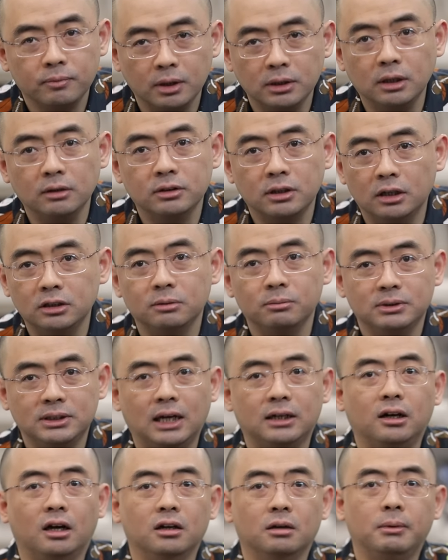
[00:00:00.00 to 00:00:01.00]
看张子强什么
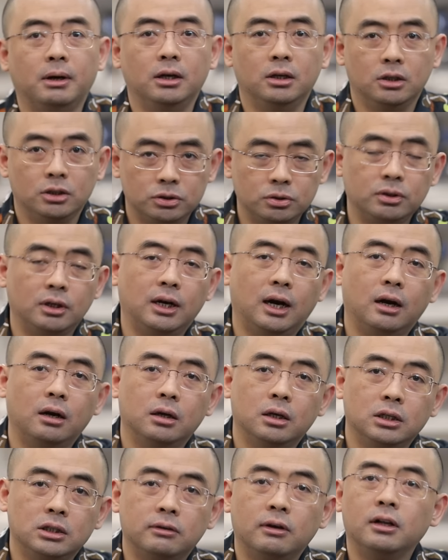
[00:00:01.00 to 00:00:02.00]
下场了吗？就这样，
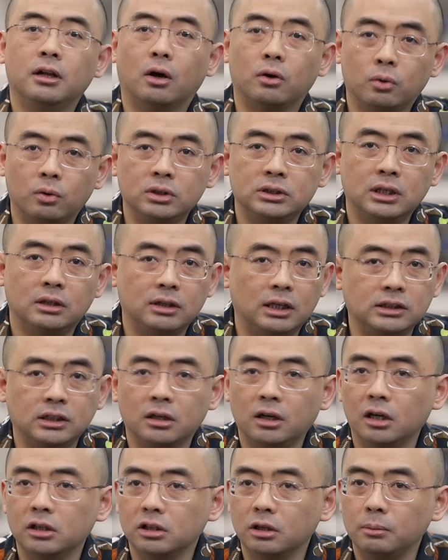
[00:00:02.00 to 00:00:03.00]
因为老公现在在
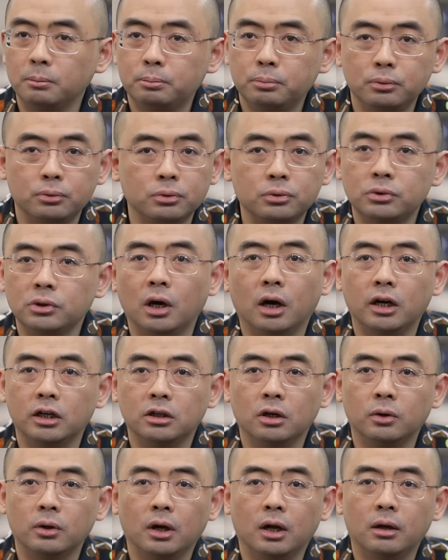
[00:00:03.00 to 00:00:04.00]
香港已经不需要
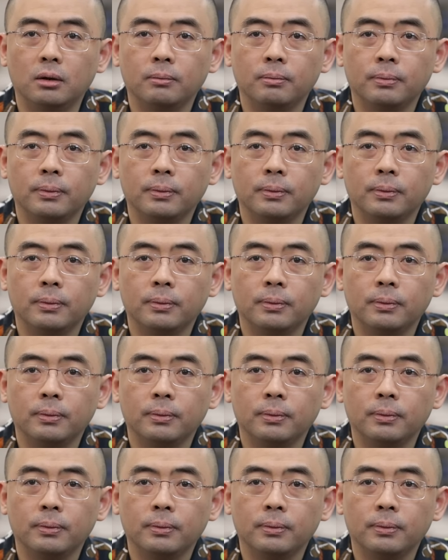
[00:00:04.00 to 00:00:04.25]
黑社会了，